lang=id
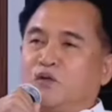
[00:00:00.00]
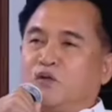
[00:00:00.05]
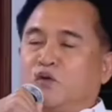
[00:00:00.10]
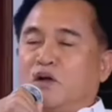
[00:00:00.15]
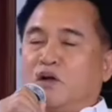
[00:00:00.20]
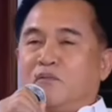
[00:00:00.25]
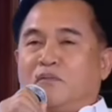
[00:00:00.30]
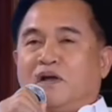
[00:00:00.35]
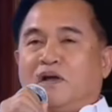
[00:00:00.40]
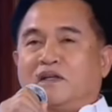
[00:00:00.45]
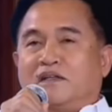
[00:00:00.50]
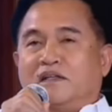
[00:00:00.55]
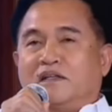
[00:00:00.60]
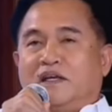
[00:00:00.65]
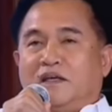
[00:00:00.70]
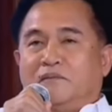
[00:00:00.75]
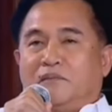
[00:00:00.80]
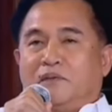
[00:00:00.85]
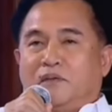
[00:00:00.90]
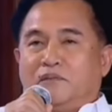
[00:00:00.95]
ketua
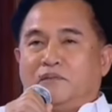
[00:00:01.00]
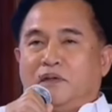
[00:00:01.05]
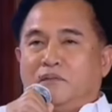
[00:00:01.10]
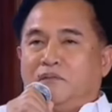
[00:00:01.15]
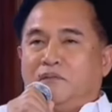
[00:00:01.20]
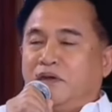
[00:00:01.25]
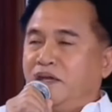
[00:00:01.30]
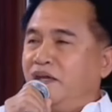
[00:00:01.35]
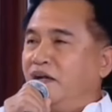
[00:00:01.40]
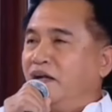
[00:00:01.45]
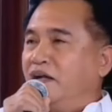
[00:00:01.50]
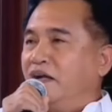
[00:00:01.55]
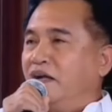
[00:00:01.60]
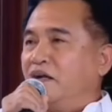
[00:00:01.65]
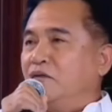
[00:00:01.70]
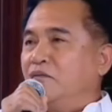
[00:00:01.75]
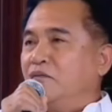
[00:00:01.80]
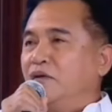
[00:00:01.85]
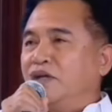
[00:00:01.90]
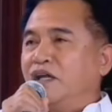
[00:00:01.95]
partai PBB yang
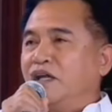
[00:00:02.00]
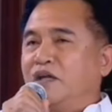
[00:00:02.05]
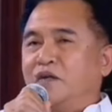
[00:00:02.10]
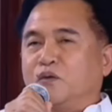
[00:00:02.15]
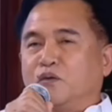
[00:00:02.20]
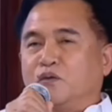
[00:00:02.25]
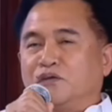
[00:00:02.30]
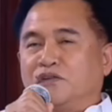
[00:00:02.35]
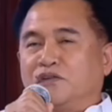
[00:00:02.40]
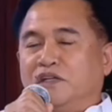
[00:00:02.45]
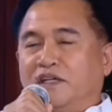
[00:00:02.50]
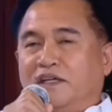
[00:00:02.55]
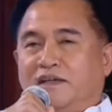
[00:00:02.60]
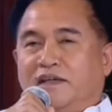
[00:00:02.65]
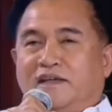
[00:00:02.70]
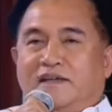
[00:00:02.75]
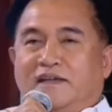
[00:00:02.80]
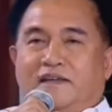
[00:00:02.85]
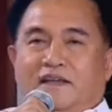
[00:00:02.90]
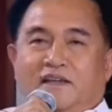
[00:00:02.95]
gak kebagian kursi,
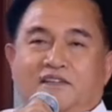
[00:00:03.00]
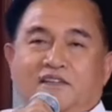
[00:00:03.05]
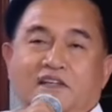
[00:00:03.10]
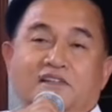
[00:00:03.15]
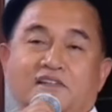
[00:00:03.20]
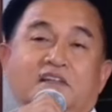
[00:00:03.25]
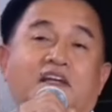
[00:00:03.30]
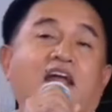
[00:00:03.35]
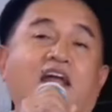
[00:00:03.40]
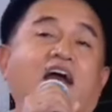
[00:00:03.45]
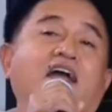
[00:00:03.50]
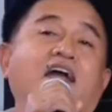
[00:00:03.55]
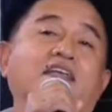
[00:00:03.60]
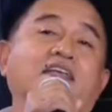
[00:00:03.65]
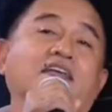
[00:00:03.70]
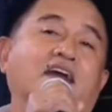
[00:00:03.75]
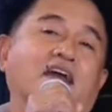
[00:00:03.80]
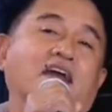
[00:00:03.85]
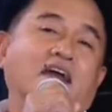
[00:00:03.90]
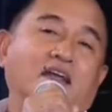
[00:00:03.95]
ya saya senang
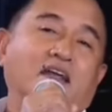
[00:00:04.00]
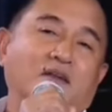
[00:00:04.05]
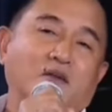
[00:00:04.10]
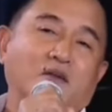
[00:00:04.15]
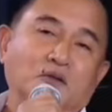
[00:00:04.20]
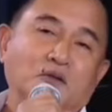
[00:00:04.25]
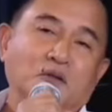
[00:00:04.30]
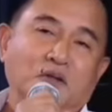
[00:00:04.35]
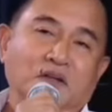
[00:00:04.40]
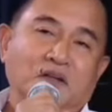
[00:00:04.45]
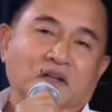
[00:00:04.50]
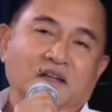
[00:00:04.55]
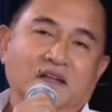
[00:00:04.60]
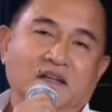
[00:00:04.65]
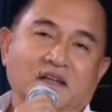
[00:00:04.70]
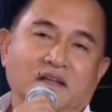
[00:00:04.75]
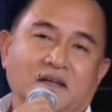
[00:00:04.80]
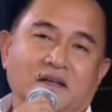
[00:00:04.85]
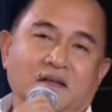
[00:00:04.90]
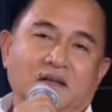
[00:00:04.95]
aja nonton.
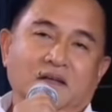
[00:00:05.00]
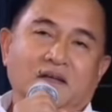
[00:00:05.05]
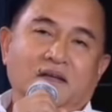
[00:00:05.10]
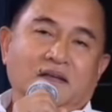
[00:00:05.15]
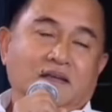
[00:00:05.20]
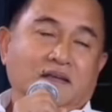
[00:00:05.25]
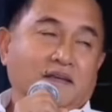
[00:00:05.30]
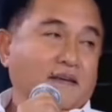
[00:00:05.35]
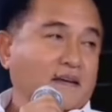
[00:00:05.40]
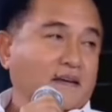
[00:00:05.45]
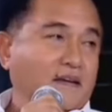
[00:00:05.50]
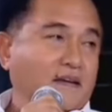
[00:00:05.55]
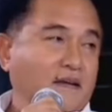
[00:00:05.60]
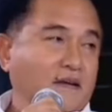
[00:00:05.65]
Ya,